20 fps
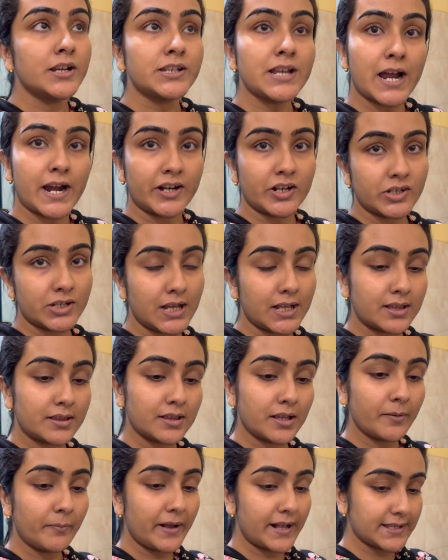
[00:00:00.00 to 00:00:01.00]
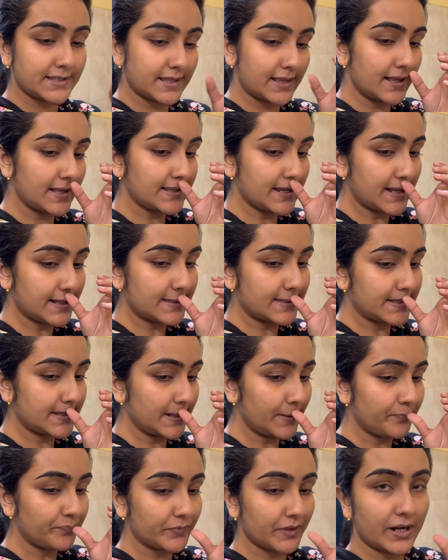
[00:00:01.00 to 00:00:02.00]
সাড়ে সাতটা বাজতে
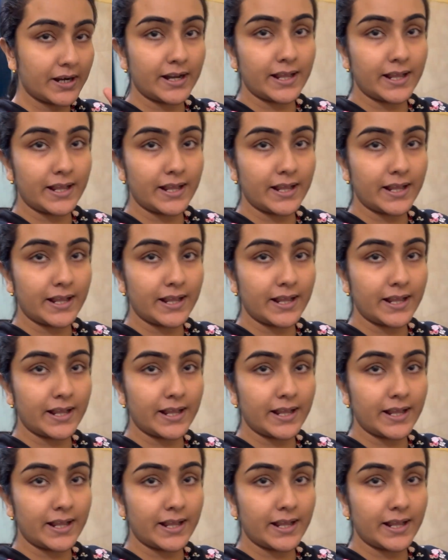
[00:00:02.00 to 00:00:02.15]
যাচ্ছে আর